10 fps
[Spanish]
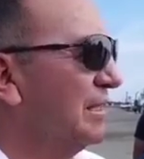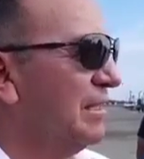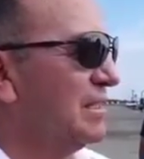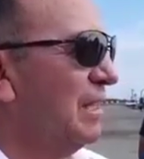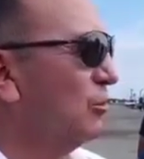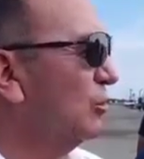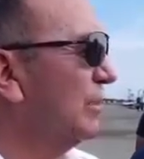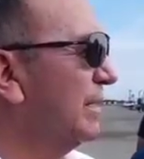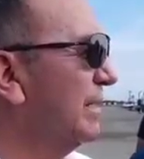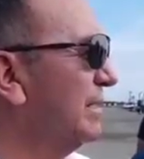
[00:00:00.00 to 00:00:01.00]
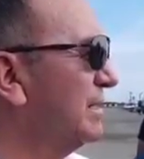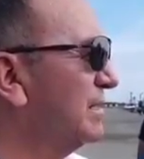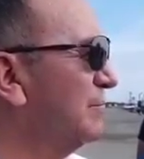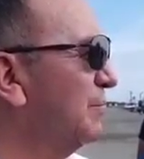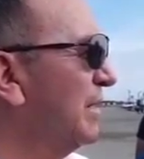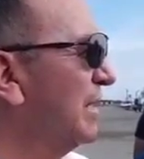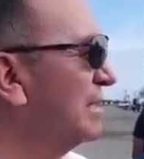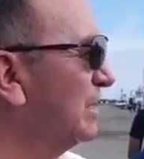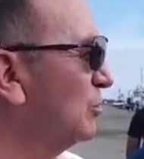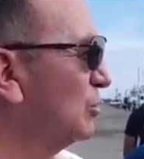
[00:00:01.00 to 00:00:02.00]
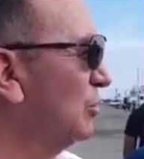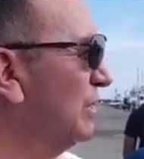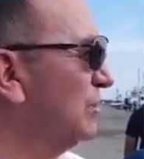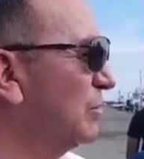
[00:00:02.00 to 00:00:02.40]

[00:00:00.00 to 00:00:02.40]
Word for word: que es autoridades, instituciones,